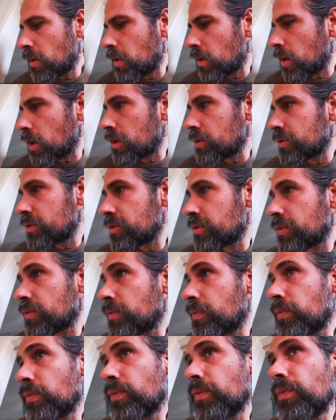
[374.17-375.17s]
Und
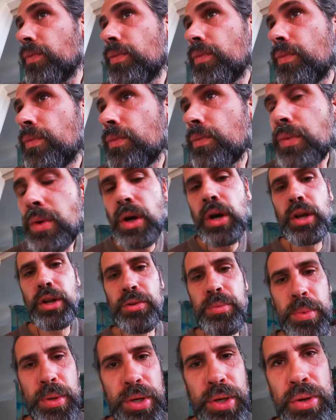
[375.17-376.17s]
ja,
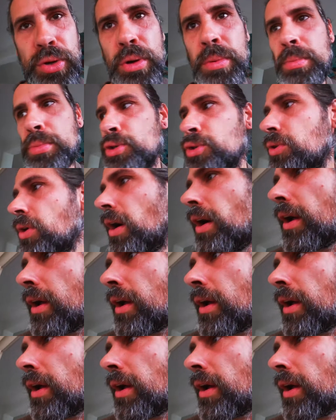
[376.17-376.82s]
jetzt bin ich hier doch ein bisschen